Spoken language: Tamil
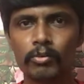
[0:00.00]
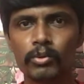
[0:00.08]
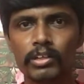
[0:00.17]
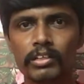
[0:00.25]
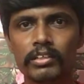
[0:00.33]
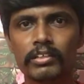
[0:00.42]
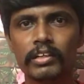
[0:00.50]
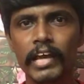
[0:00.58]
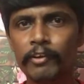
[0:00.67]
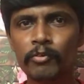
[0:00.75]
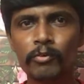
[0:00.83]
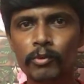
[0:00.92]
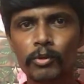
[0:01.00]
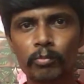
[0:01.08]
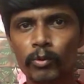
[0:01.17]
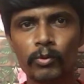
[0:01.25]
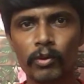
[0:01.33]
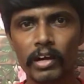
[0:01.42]
ஒரு லைவ் ஒரு
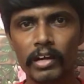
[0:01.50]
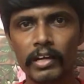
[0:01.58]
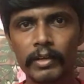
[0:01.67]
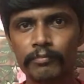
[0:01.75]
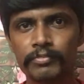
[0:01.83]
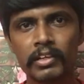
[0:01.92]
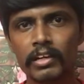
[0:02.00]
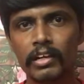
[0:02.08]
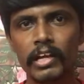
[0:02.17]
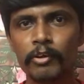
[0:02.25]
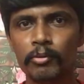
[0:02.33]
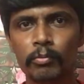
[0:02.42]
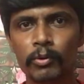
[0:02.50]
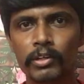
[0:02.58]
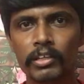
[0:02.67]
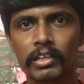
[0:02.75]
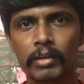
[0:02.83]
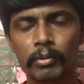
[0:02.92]
போடுவாங்க லைவ்
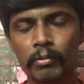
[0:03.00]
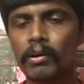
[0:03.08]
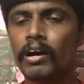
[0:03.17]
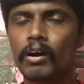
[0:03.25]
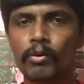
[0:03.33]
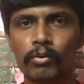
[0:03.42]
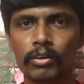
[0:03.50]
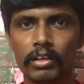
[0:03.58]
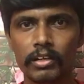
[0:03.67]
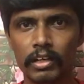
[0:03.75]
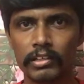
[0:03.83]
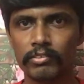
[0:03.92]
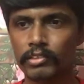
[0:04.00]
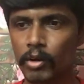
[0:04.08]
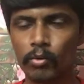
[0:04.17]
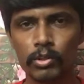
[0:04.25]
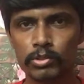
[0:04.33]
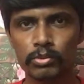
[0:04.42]
போட்டதுக்கப்புறமா அவங்க அதாவது
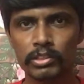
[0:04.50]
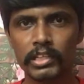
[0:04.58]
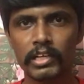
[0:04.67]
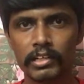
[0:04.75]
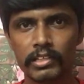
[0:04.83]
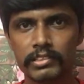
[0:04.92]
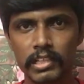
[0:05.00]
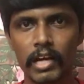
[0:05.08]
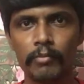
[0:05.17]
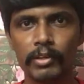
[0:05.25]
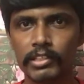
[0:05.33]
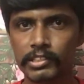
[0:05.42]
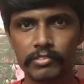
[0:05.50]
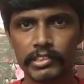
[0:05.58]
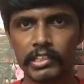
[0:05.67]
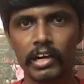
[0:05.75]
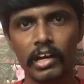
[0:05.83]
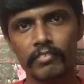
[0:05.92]
அவங்கள சுற்றி நடக்கிற சில அமானுஷ
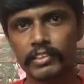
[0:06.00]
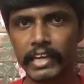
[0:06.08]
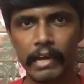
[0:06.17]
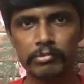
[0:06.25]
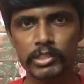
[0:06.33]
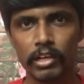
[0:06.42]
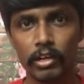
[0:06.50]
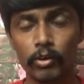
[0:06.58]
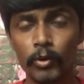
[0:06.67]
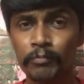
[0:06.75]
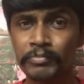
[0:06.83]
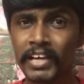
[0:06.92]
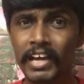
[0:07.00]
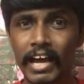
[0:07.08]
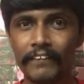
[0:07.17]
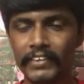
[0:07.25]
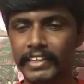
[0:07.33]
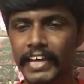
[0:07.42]
விஷயங்கள்லாம் வந்து கேப்சர் ஆகும்
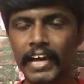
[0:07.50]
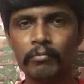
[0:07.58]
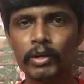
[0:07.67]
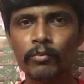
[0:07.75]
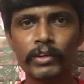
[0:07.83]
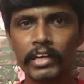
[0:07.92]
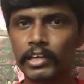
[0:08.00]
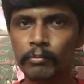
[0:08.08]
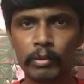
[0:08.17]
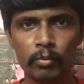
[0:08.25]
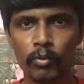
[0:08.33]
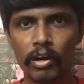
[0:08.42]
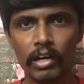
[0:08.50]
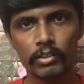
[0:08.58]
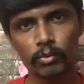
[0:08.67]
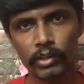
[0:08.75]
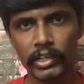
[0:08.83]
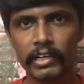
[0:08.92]
அந்த கேமராவும் எங்கேயுமே மூவ் ஆகாது
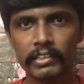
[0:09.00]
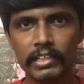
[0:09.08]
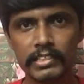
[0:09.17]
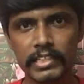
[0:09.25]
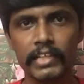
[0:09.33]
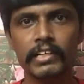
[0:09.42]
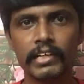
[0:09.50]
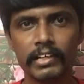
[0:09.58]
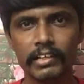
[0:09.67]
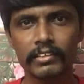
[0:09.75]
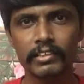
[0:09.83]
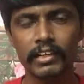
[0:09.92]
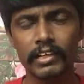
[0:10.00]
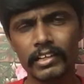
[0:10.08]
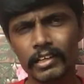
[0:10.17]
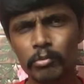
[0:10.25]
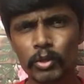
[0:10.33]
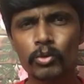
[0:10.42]
ஒரே இடத்துல ஸ்டாண்டர்டாக இருக்கிறதுனால
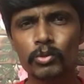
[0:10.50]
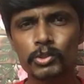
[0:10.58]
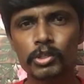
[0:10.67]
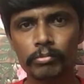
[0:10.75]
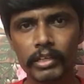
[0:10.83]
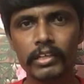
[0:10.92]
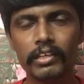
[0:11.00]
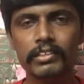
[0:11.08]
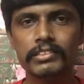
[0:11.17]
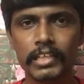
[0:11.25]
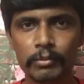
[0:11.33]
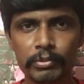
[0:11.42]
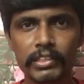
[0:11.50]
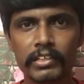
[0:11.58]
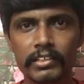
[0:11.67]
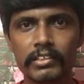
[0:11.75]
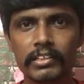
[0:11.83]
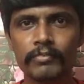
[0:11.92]
நமக்கு கொஞ்சம் அப்படியே சலிப்பு
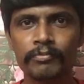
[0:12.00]
தட்டுது